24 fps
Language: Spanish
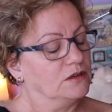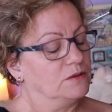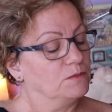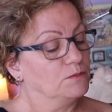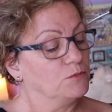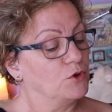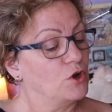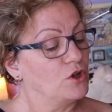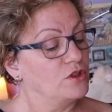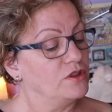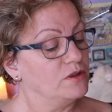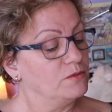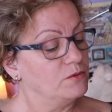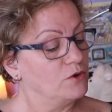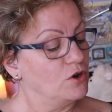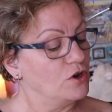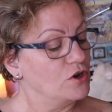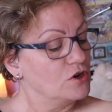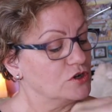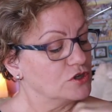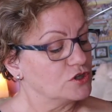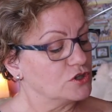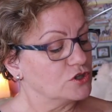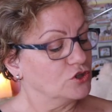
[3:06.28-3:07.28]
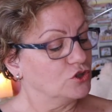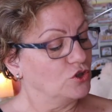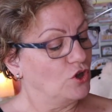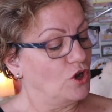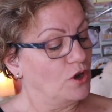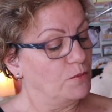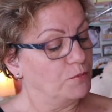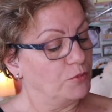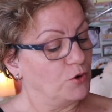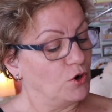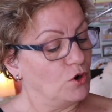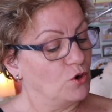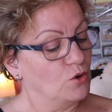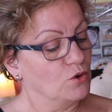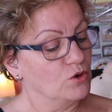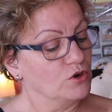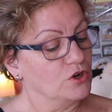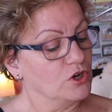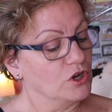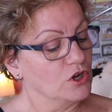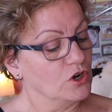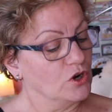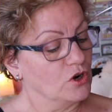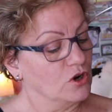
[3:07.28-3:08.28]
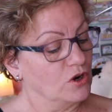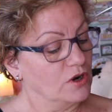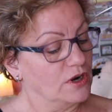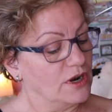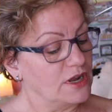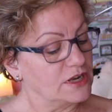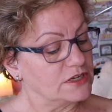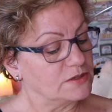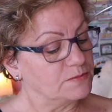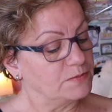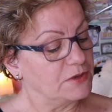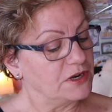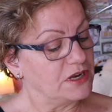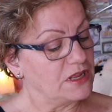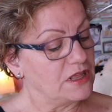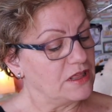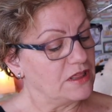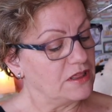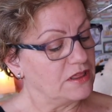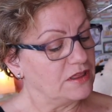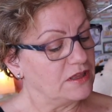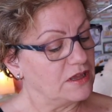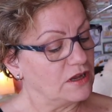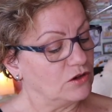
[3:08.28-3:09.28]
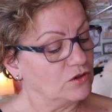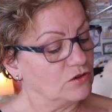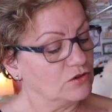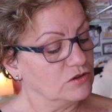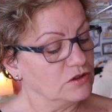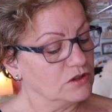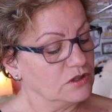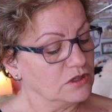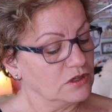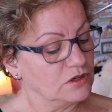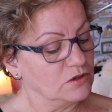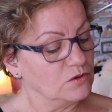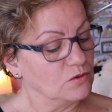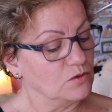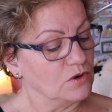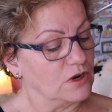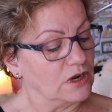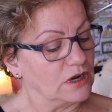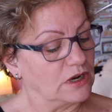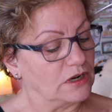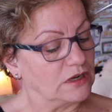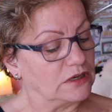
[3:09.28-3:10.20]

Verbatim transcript: Bodybox Top Junio. La experiencia continúa.